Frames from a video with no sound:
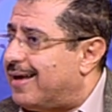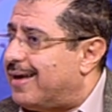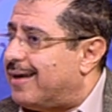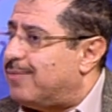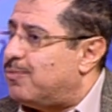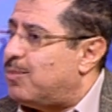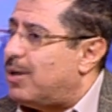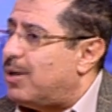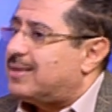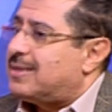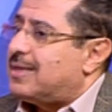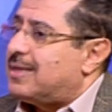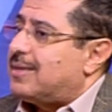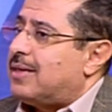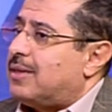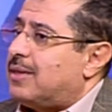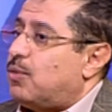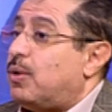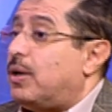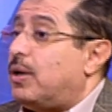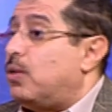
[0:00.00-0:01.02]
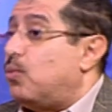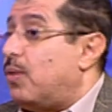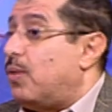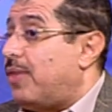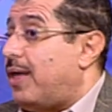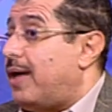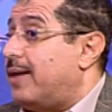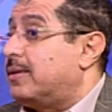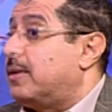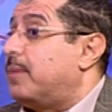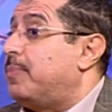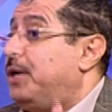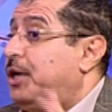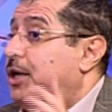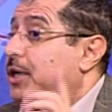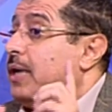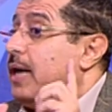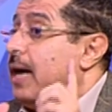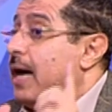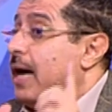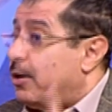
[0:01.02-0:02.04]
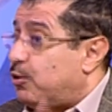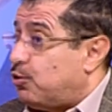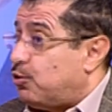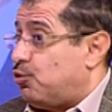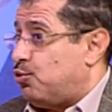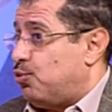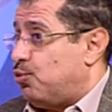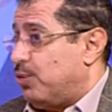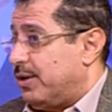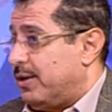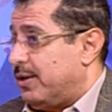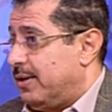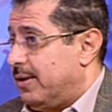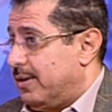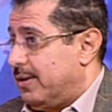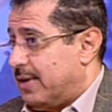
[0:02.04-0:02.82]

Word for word: مؤسسات الدولة لوضعها الطبيعي الدستوري